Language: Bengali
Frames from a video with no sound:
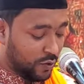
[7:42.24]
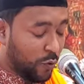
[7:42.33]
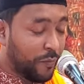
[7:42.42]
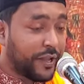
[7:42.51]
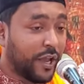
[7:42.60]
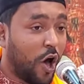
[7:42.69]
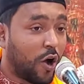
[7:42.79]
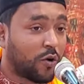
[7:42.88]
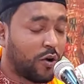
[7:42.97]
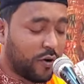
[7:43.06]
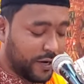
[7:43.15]
তুমি কি
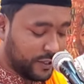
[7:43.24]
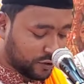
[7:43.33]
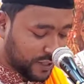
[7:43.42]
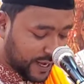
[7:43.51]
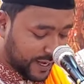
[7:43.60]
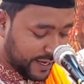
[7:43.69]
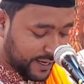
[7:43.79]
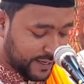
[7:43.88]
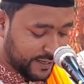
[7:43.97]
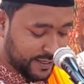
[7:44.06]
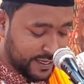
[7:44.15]
লক্ষ্য করেছ তাকে
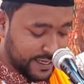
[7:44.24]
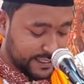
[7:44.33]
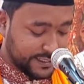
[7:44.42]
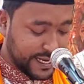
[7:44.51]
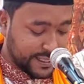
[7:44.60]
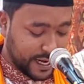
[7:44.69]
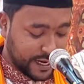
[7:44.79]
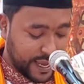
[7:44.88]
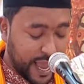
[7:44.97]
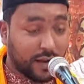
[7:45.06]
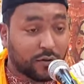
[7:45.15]
যে তার
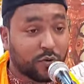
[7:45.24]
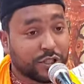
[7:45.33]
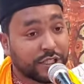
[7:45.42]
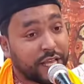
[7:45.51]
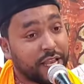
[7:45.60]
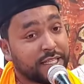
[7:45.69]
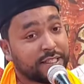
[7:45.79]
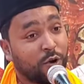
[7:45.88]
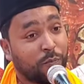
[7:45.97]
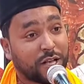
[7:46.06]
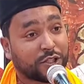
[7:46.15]
খেয়াল খুশিকে
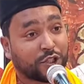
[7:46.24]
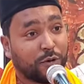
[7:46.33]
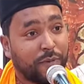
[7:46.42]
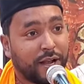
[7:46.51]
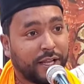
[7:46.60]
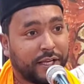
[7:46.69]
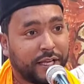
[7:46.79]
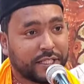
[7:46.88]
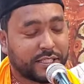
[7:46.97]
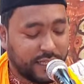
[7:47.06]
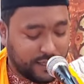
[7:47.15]
নিজের উপাস্য বানিয়ে
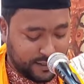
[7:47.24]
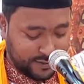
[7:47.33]
নিয়েছে